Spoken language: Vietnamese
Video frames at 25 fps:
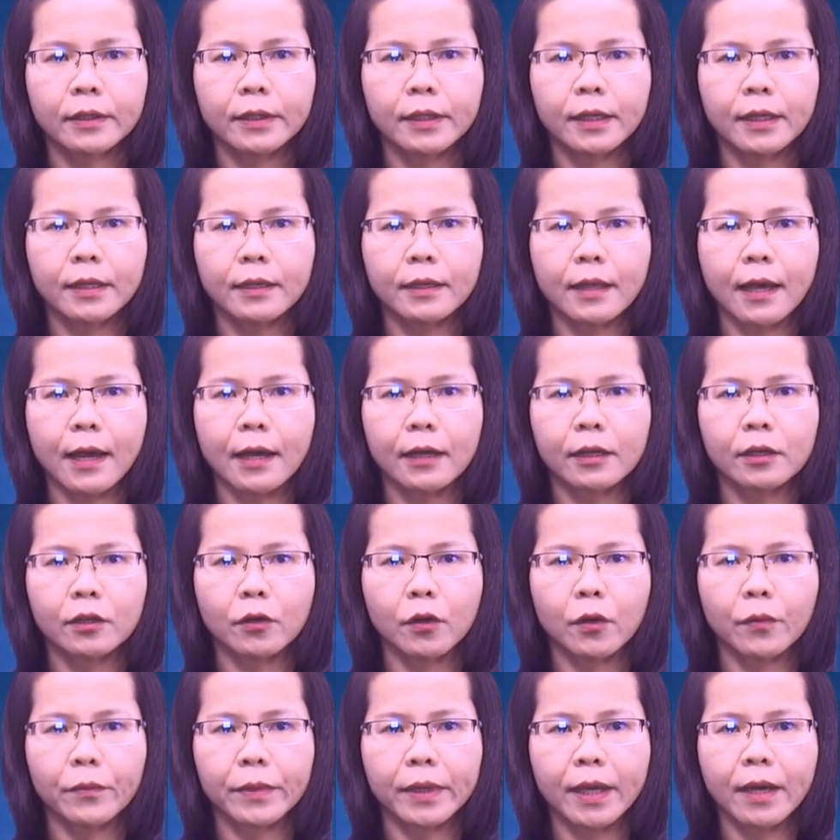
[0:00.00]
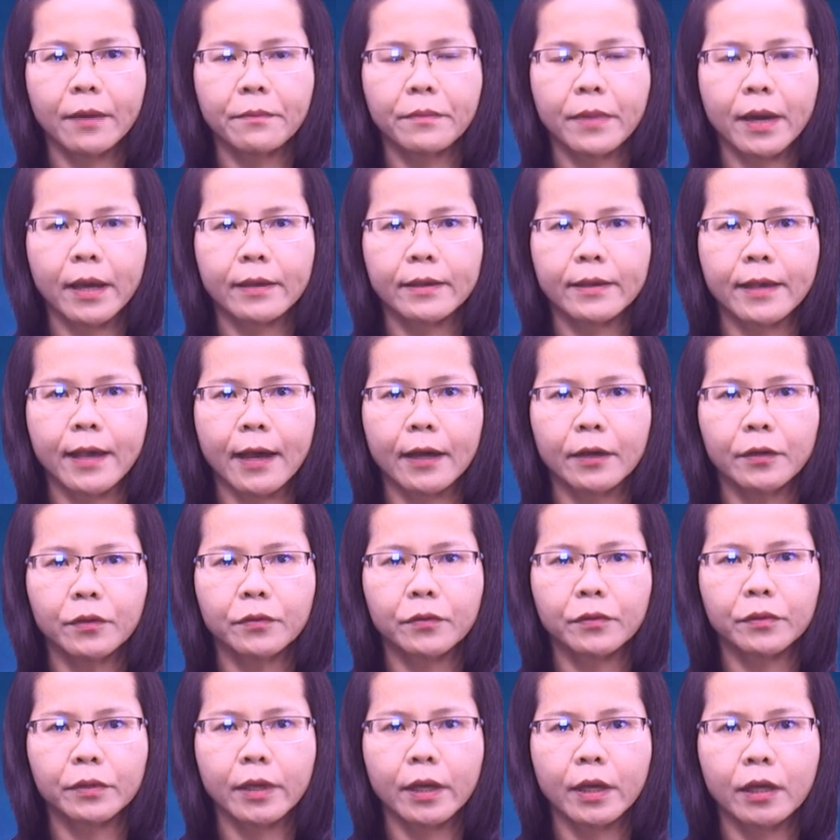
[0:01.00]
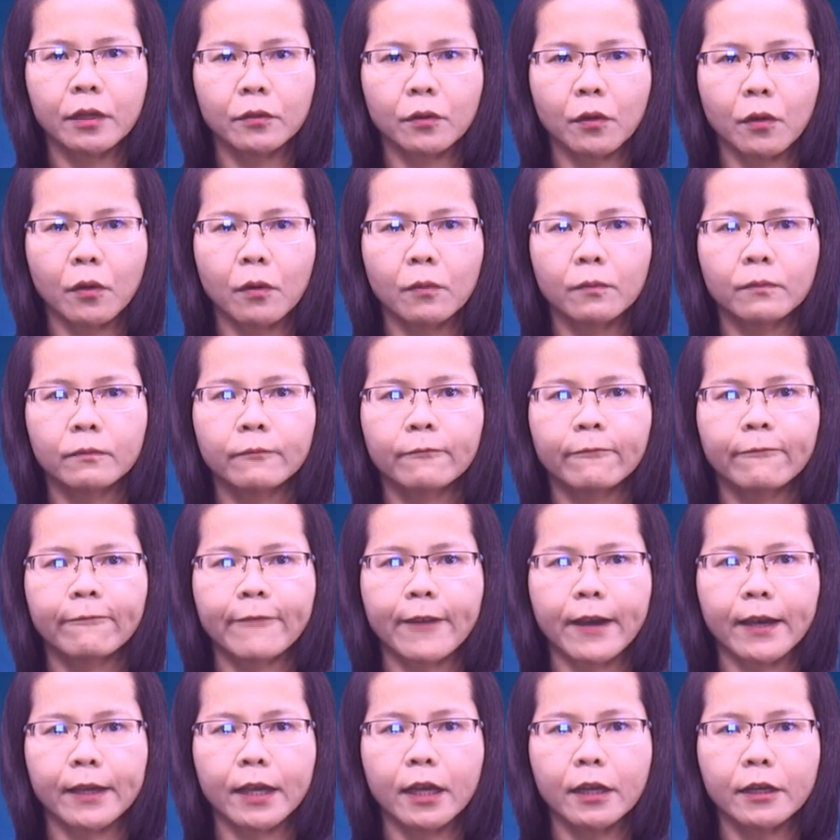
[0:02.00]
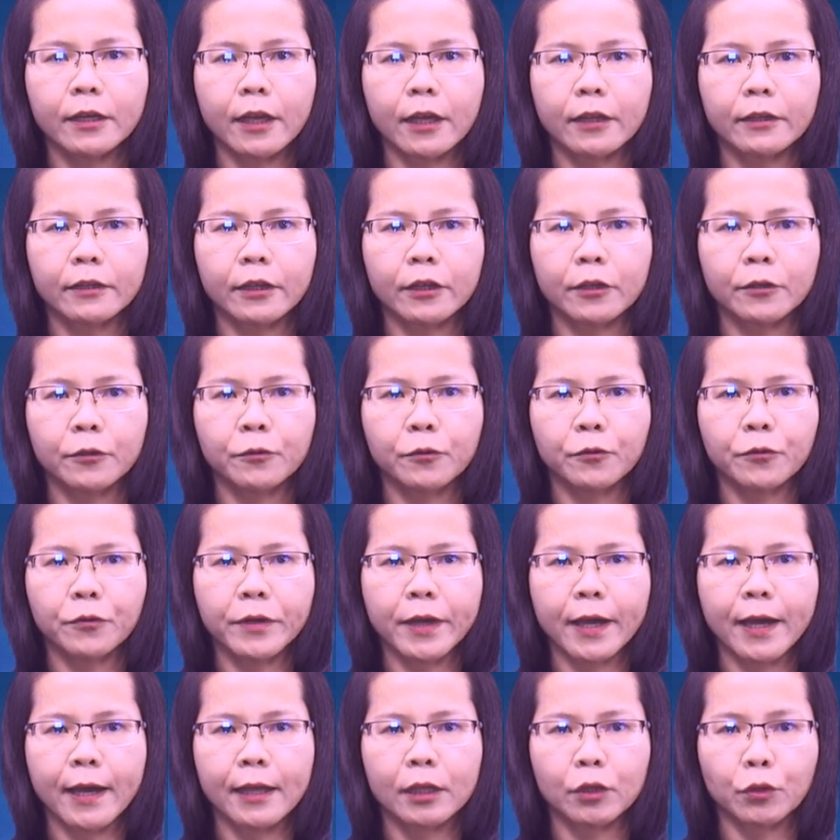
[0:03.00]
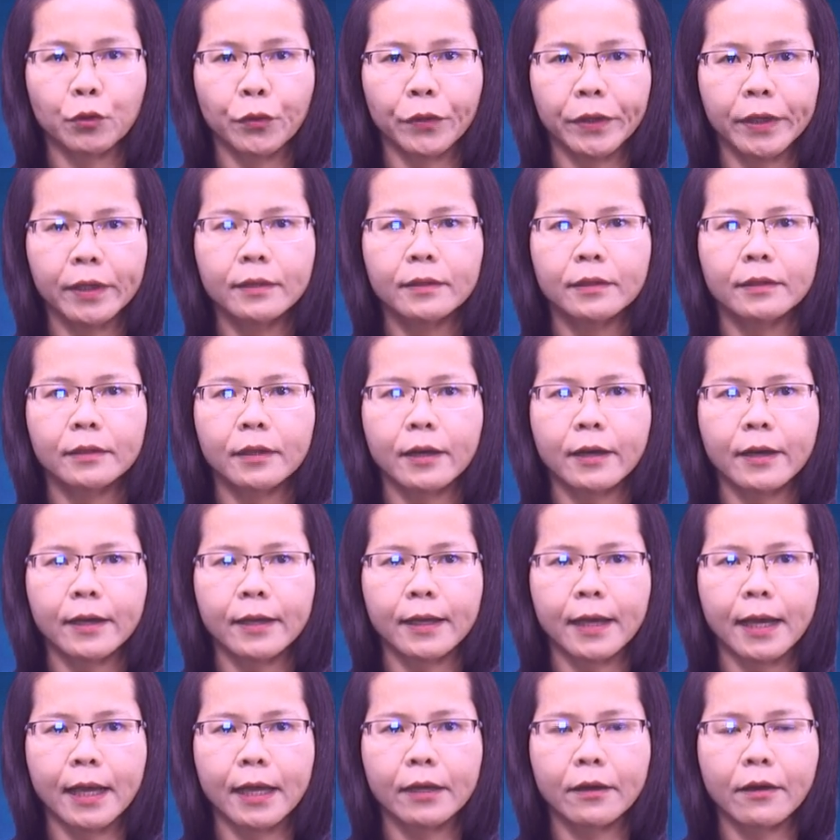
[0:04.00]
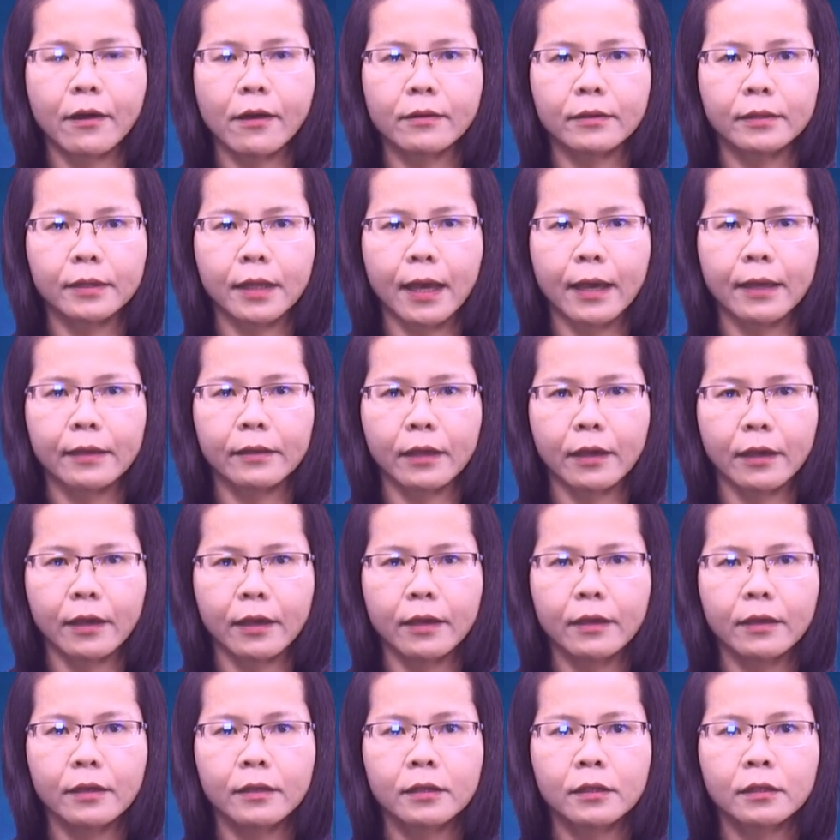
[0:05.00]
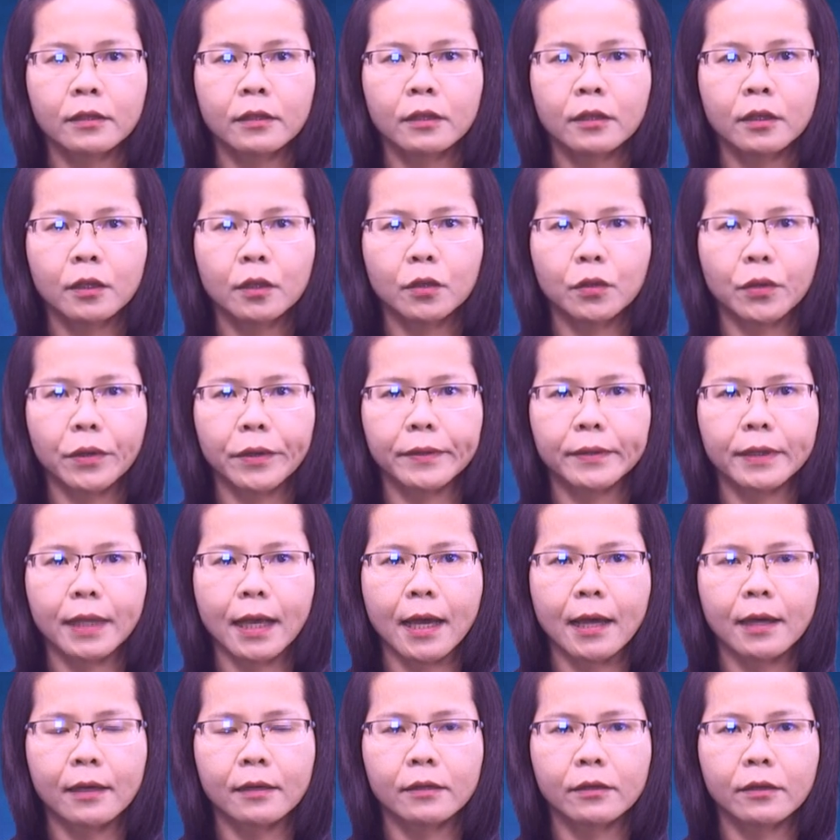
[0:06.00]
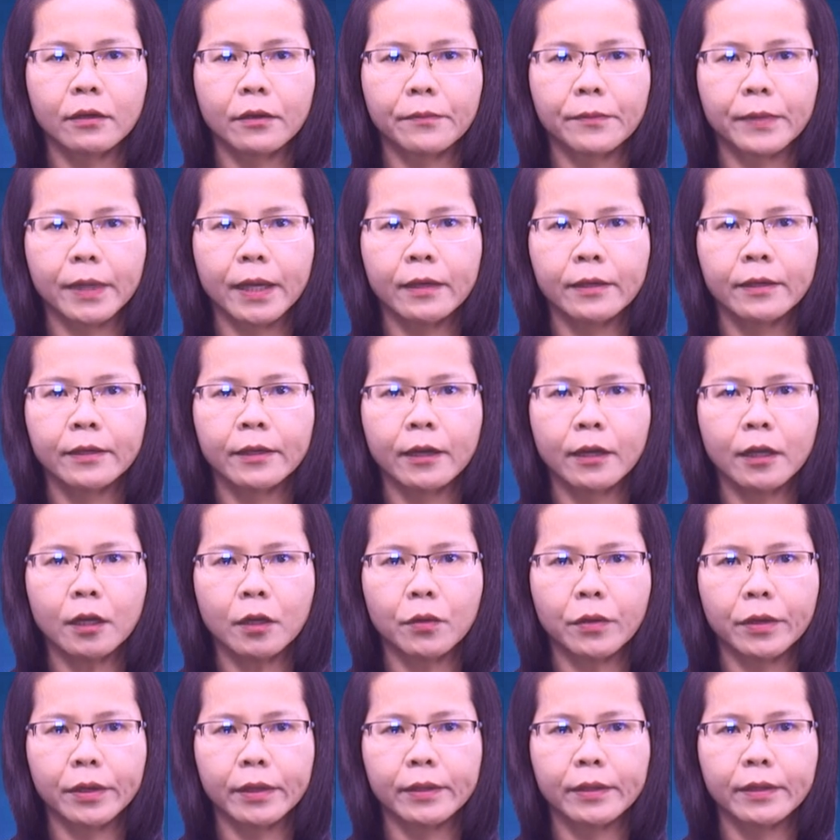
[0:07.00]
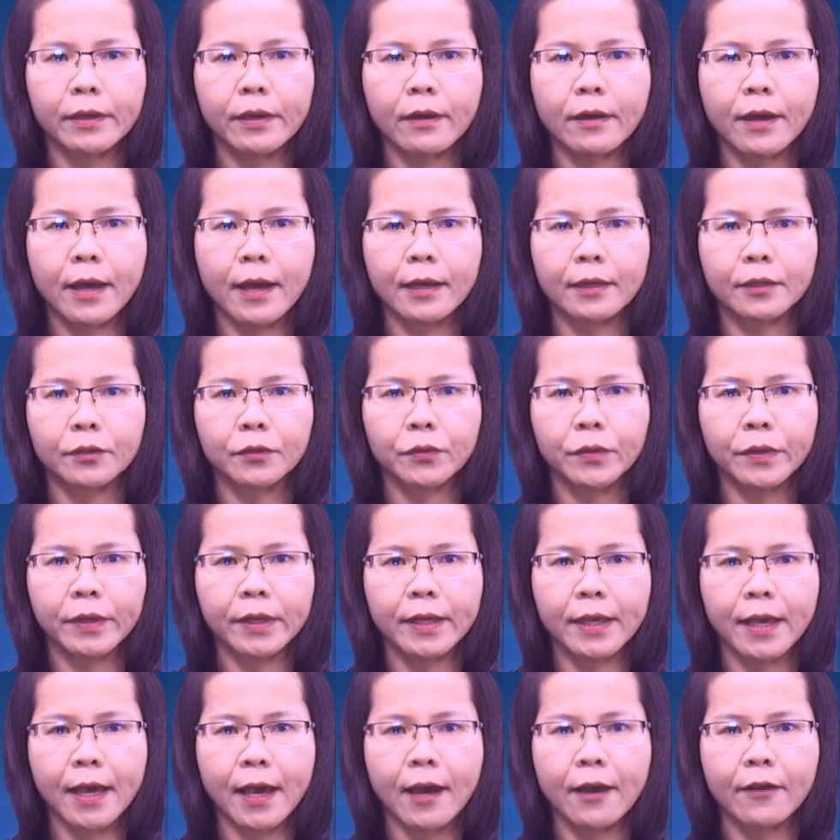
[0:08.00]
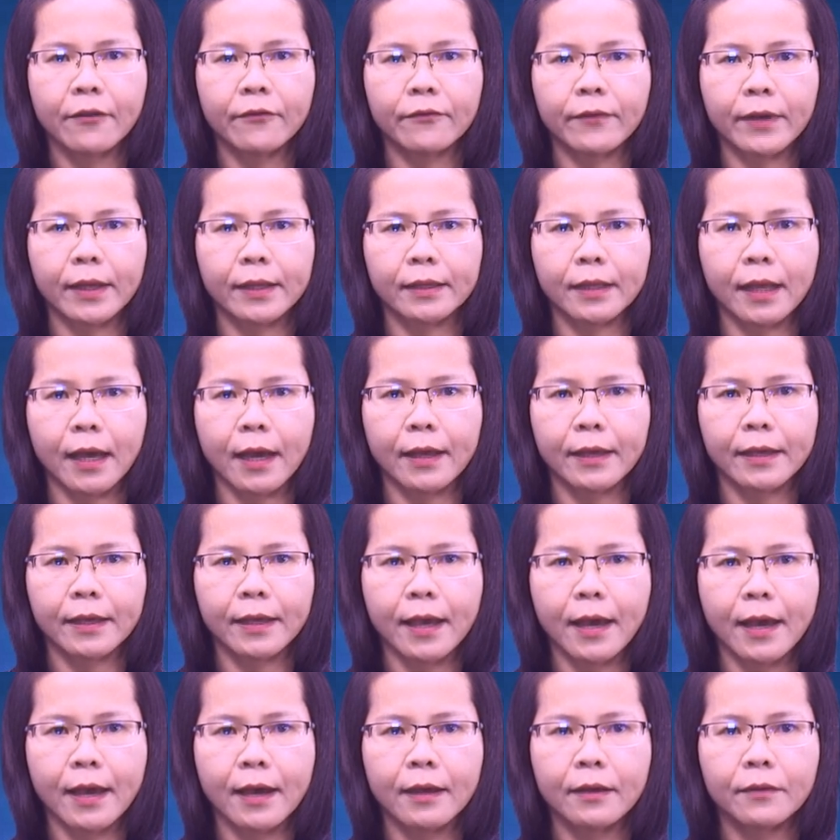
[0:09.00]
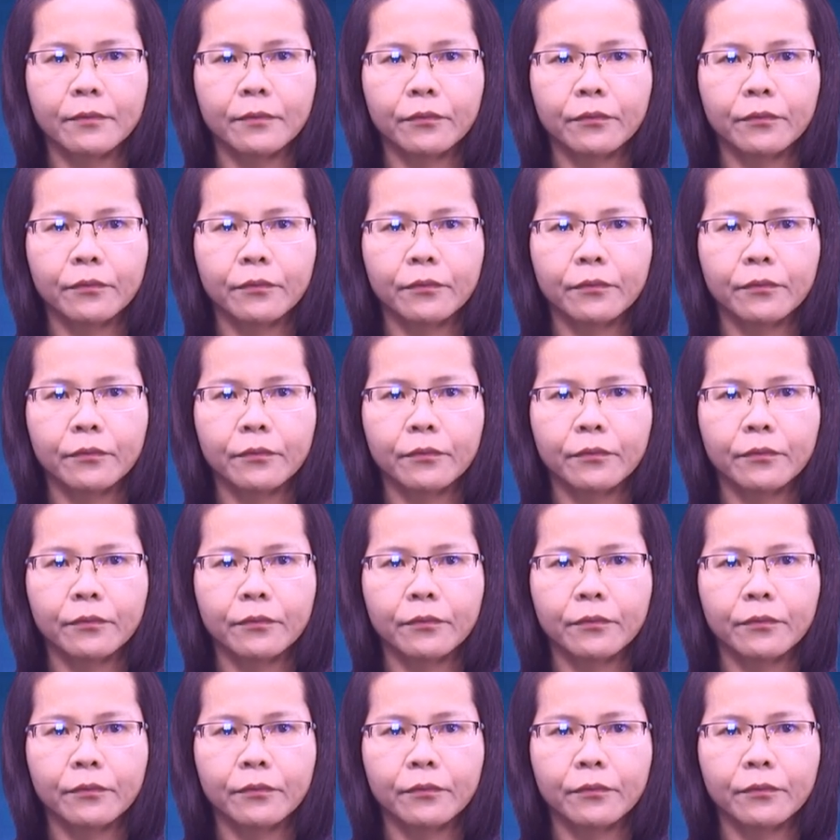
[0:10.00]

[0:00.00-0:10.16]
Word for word: Kinh tạng gồm các bài giảng của Thế Tôn và các đệ tử của Ngài thuyết thời Ngài còn tại thế. Luật tạng gồm các giới luật do hàng xuất gia và tại gia.